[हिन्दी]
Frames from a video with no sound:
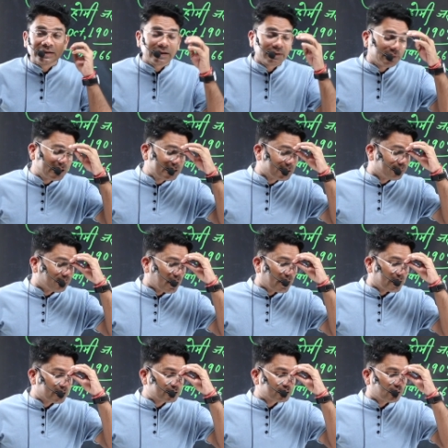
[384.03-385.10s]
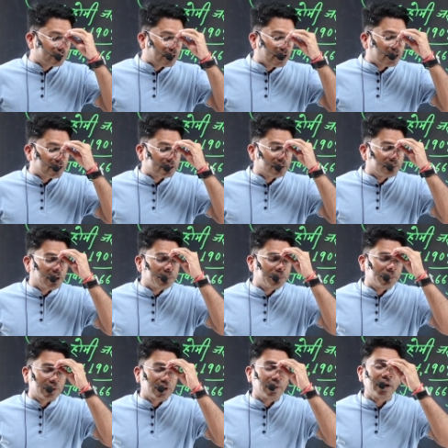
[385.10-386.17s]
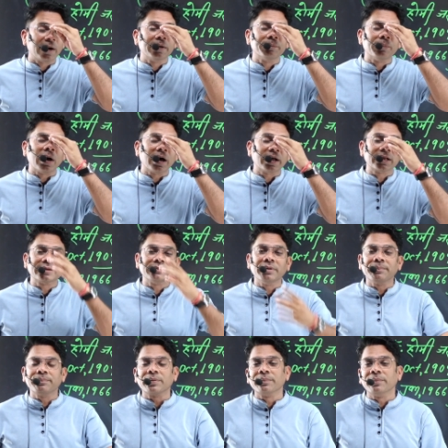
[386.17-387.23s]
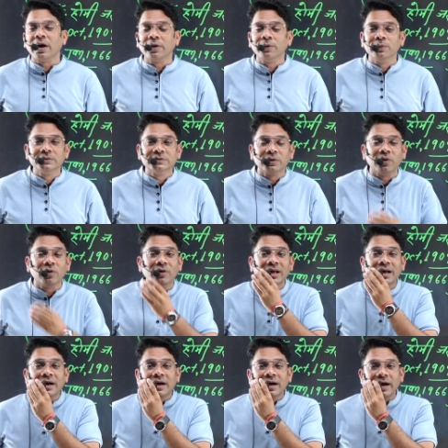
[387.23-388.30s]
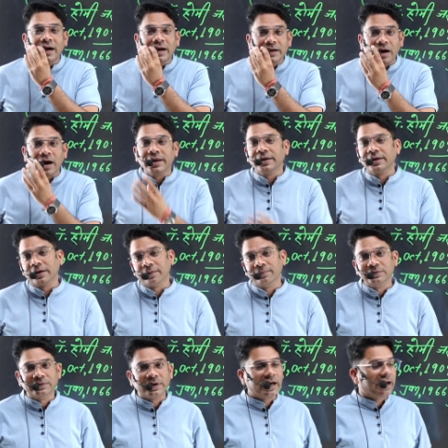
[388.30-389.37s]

भाई जो भारत को क्या करते भाई भारत में परमाणु जो कार्यक्रम जो है